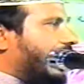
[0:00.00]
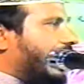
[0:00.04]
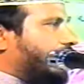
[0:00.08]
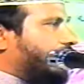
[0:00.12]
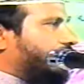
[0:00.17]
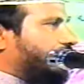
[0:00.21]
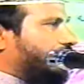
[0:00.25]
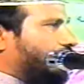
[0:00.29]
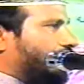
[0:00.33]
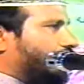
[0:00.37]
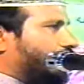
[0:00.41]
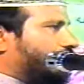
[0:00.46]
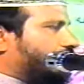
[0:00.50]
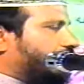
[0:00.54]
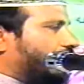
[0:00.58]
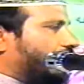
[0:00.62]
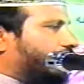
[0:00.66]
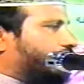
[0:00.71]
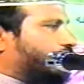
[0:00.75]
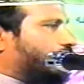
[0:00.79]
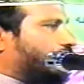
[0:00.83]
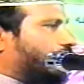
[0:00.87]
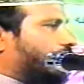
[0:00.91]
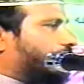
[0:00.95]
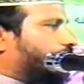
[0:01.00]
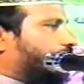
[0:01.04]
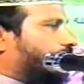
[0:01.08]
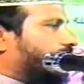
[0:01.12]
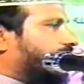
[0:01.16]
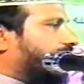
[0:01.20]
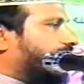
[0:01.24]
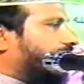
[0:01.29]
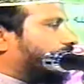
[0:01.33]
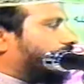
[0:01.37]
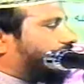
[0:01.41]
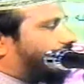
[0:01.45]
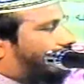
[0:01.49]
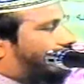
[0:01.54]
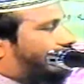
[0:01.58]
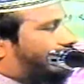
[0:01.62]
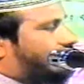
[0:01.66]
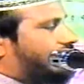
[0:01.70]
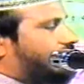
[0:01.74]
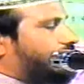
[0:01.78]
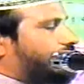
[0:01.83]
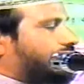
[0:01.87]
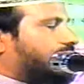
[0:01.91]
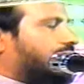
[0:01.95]
আমি দরুদ শরীফ জোরে পড়ি নাই ওদের
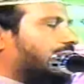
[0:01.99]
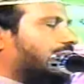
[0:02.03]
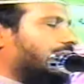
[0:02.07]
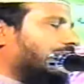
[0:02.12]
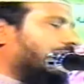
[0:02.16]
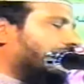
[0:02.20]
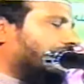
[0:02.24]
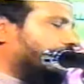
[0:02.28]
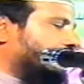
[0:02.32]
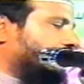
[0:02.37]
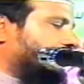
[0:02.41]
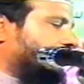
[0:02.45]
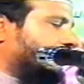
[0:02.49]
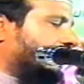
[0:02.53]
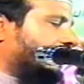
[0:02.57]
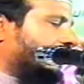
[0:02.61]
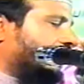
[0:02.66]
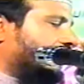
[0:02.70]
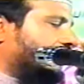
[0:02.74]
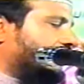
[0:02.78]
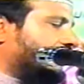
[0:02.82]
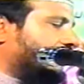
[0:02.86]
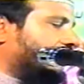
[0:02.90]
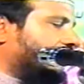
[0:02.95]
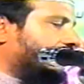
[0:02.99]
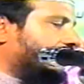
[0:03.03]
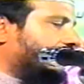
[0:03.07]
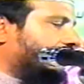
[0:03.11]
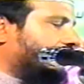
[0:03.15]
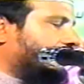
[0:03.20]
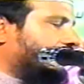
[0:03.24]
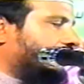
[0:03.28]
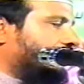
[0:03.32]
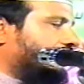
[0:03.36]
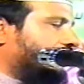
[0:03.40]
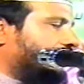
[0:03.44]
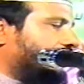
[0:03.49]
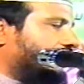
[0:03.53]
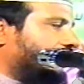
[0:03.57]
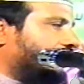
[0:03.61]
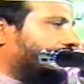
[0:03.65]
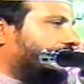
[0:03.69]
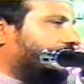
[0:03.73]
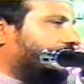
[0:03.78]
কথা মতো আল্লাহ মোহাম্মদ